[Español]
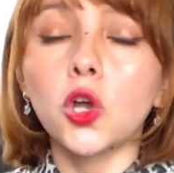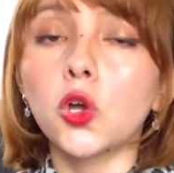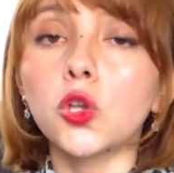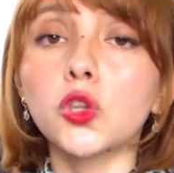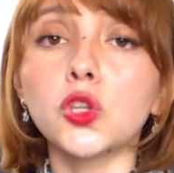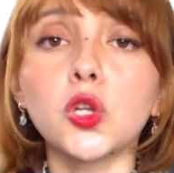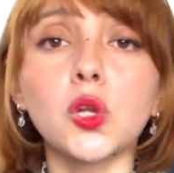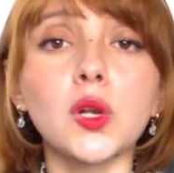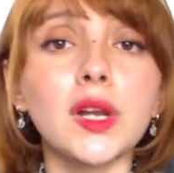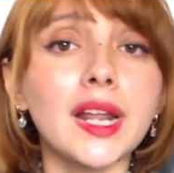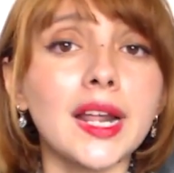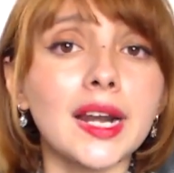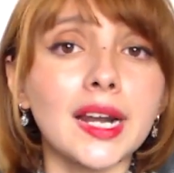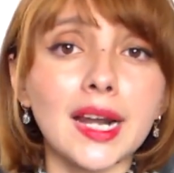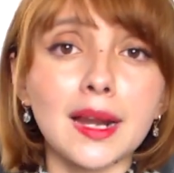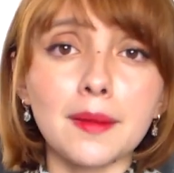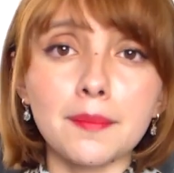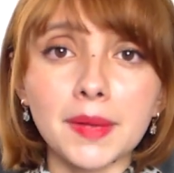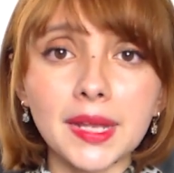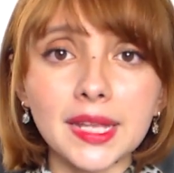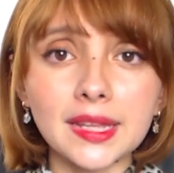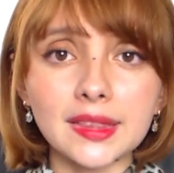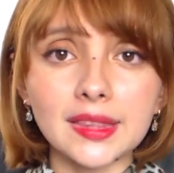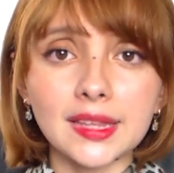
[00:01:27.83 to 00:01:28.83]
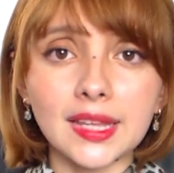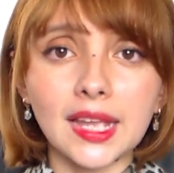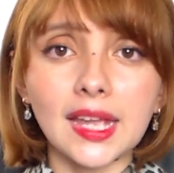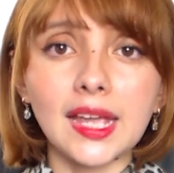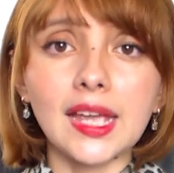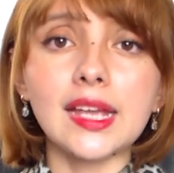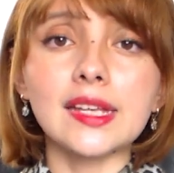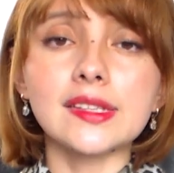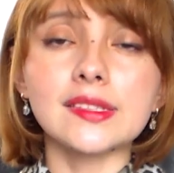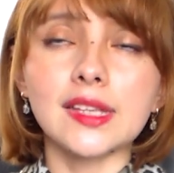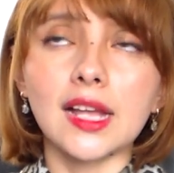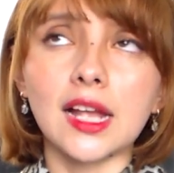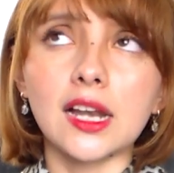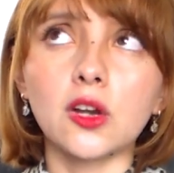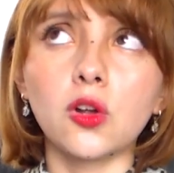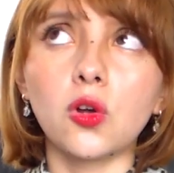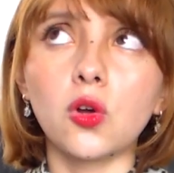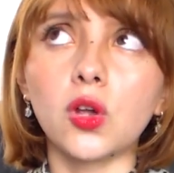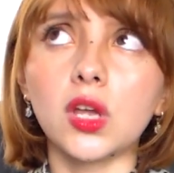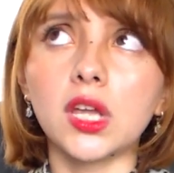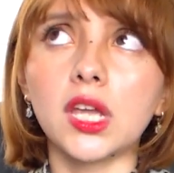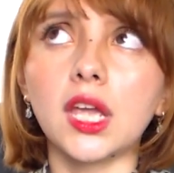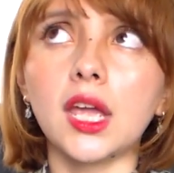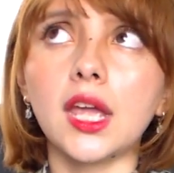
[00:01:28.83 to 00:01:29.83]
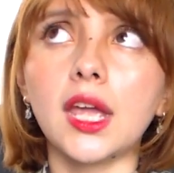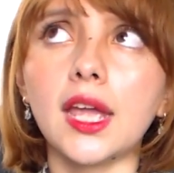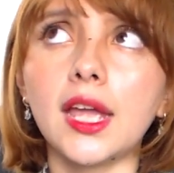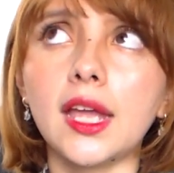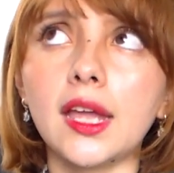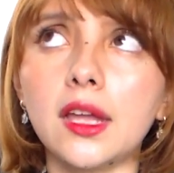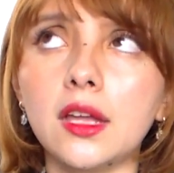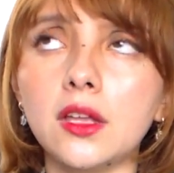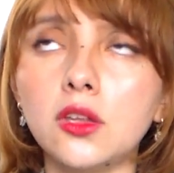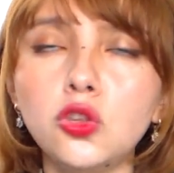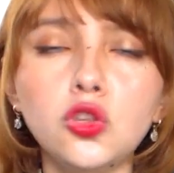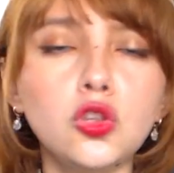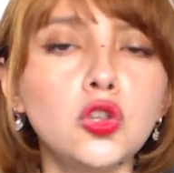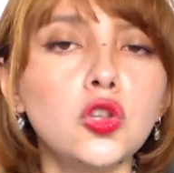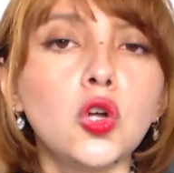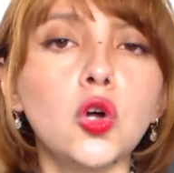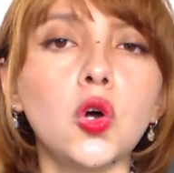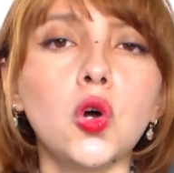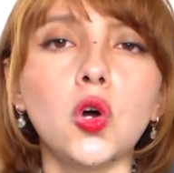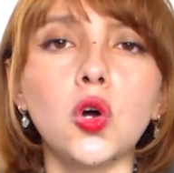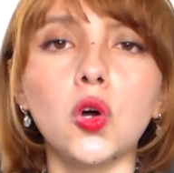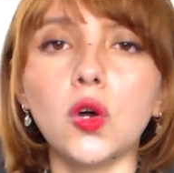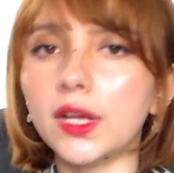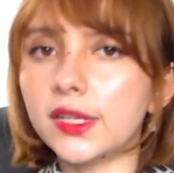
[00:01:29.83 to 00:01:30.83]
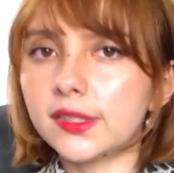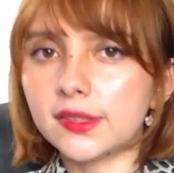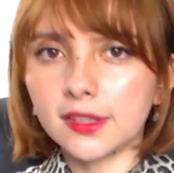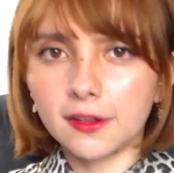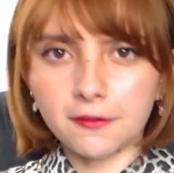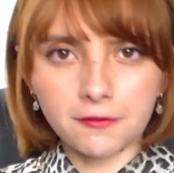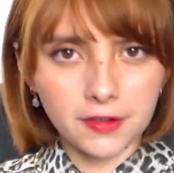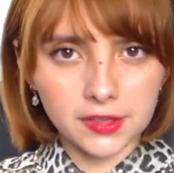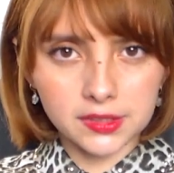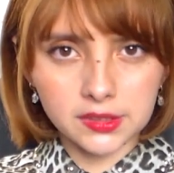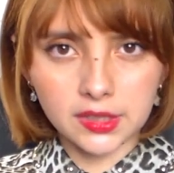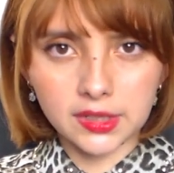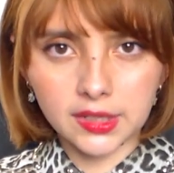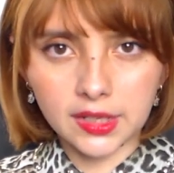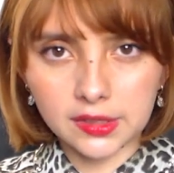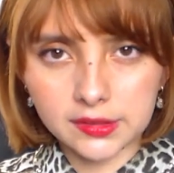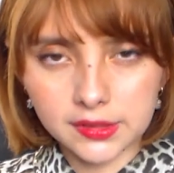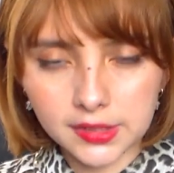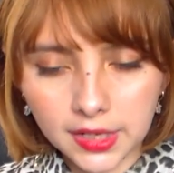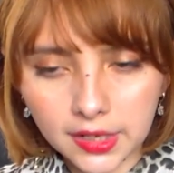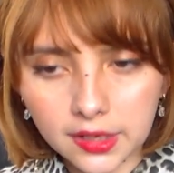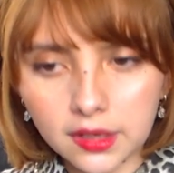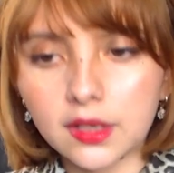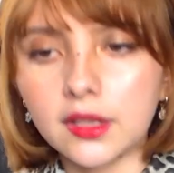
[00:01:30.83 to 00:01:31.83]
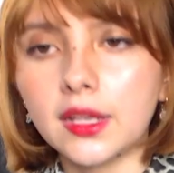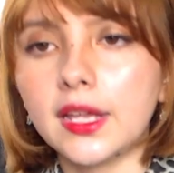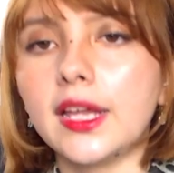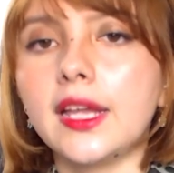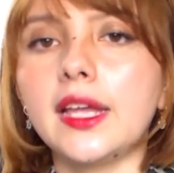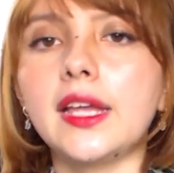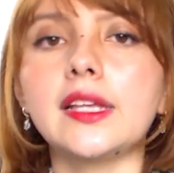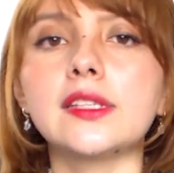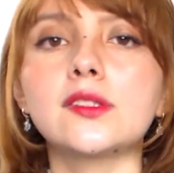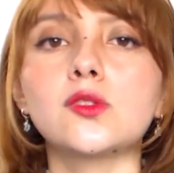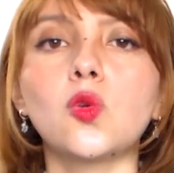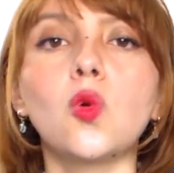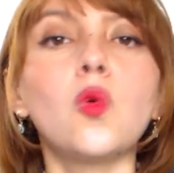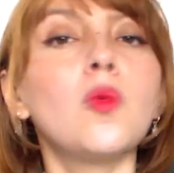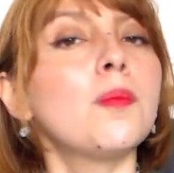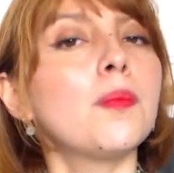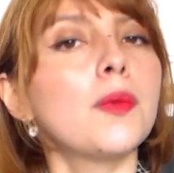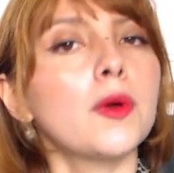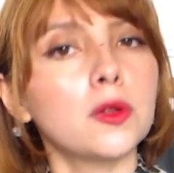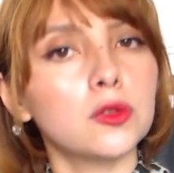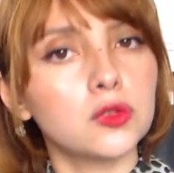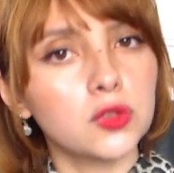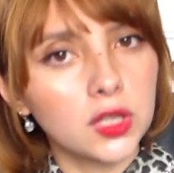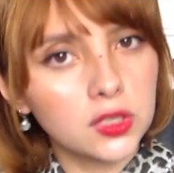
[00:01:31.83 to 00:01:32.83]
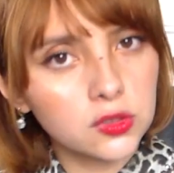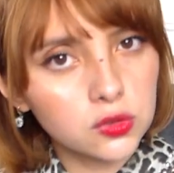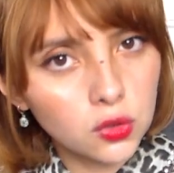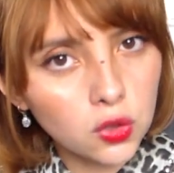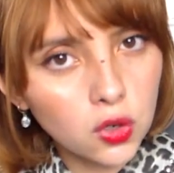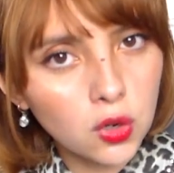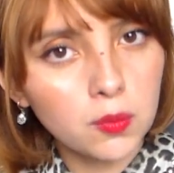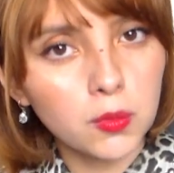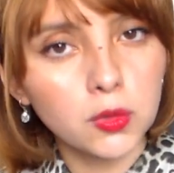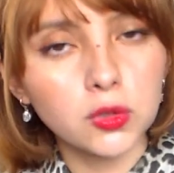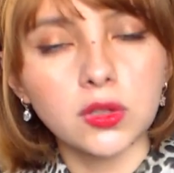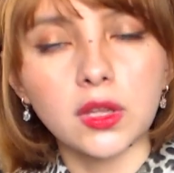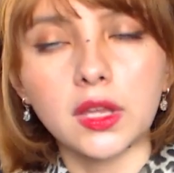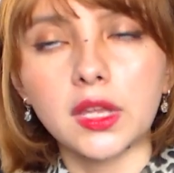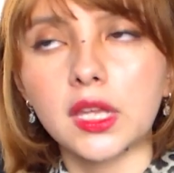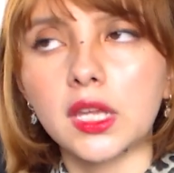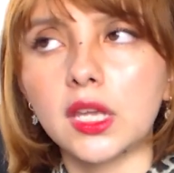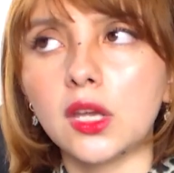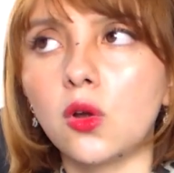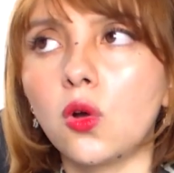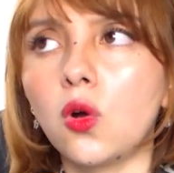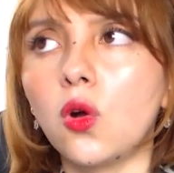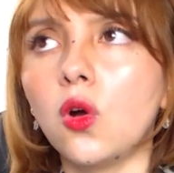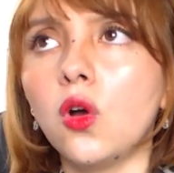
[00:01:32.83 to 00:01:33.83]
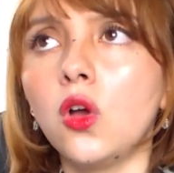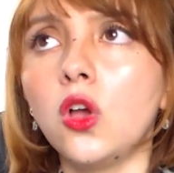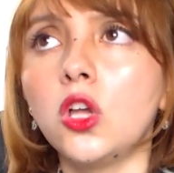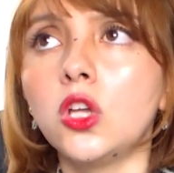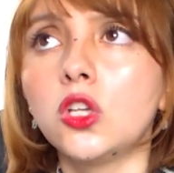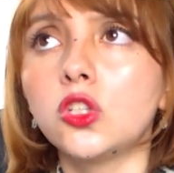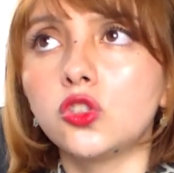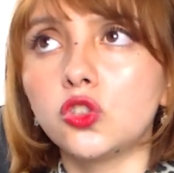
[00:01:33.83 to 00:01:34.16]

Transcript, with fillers: Controlar la mente es algo que no es tan fácil de hacer, es un proceso, como te digo,